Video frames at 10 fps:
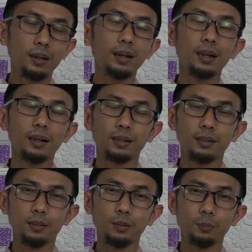kelak
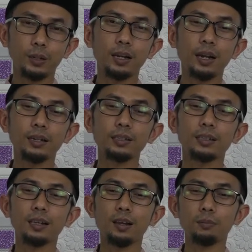pada hari
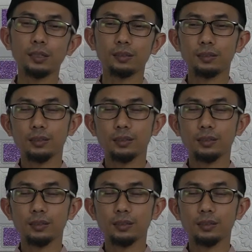kiamat